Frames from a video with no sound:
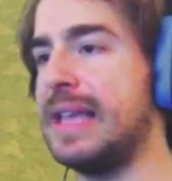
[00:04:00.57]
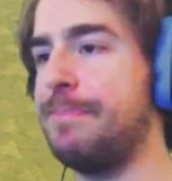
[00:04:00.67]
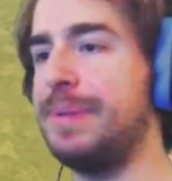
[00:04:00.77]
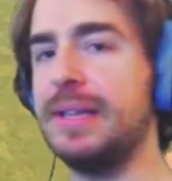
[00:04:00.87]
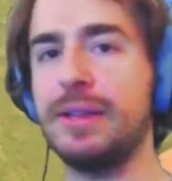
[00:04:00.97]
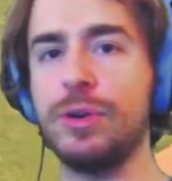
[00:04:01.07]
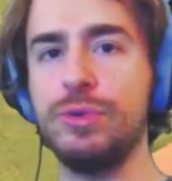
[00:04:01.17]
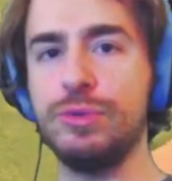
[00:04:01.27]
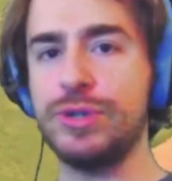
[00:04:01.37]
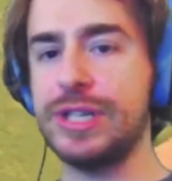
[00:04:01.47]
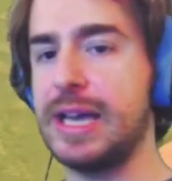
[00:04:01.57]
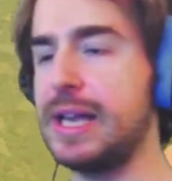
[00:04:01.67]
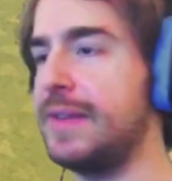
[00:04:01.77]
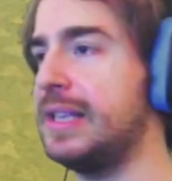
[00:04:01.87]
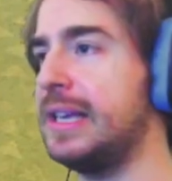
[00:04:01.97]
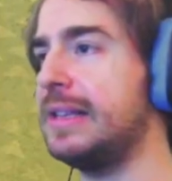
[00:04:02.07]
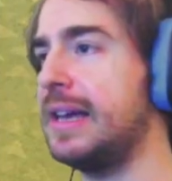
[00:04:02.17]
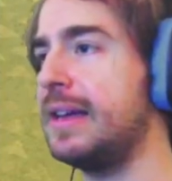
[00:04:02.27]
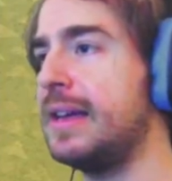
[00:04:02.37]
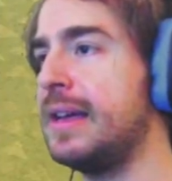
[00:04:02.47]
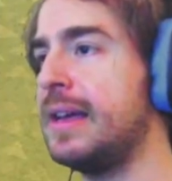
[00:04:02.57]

pietruzze, le vedete?